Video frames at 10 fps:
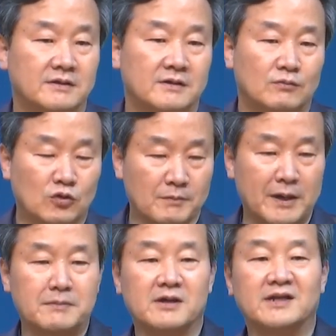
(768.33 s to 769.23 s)
물론
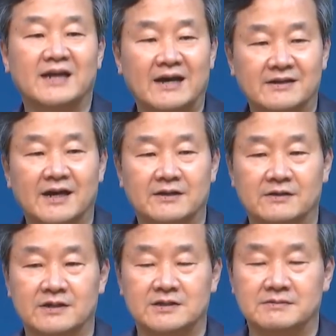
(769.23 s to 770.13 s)
100명이 다는
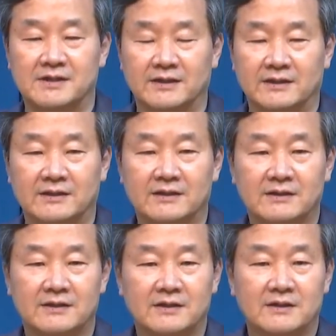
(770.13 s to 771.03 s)
아니었겠지만
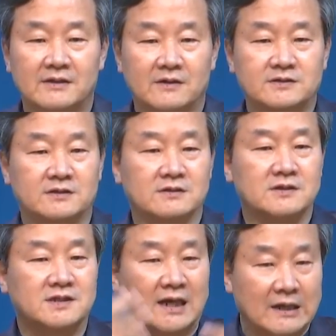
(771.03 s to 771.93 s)

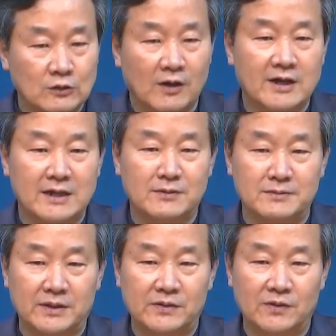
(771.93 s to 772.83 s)
어쨌든 자기도 하나님을
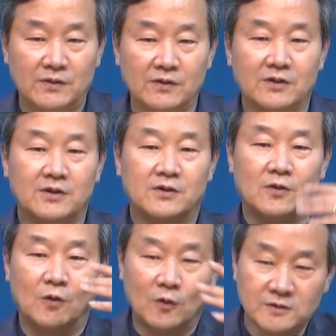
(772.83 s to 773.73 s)
믿고
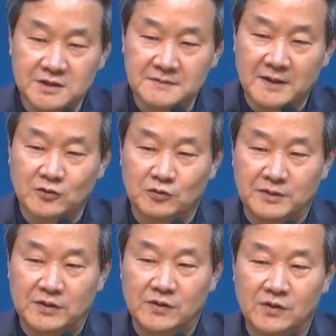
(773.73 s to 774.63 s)
온 집안도
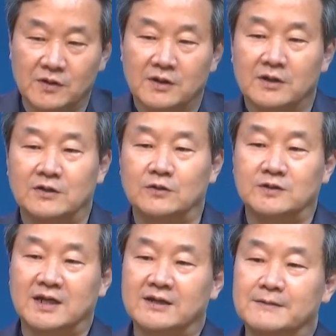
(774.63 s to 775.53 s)
믿고 그리고
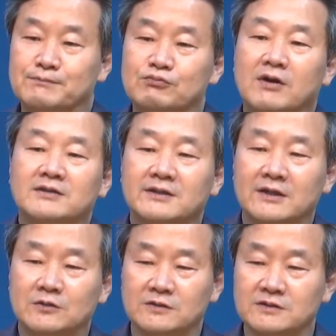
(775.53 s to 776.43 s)
자기
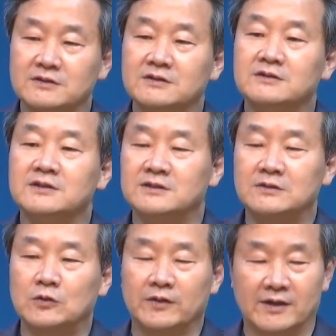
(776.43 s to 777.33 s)
부하들에게도 은근히
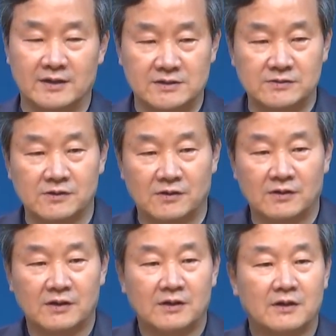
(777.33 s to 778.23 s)
전도해
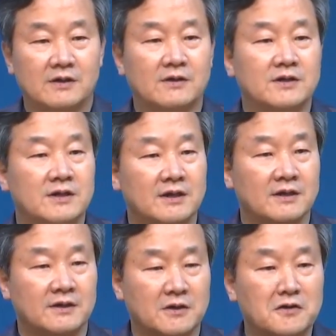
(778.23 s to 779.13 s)
가지고
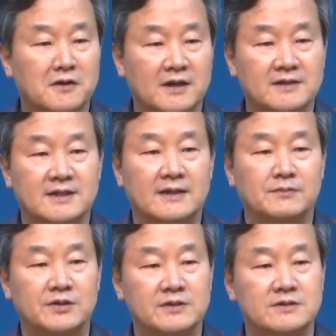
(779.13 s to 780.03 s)
거기에 경건한
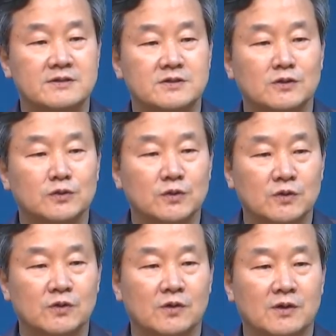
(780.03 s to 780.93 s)
사람들이 있을
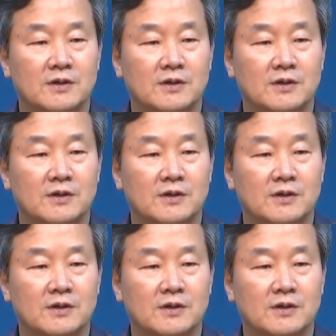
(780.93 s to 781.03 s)
정도로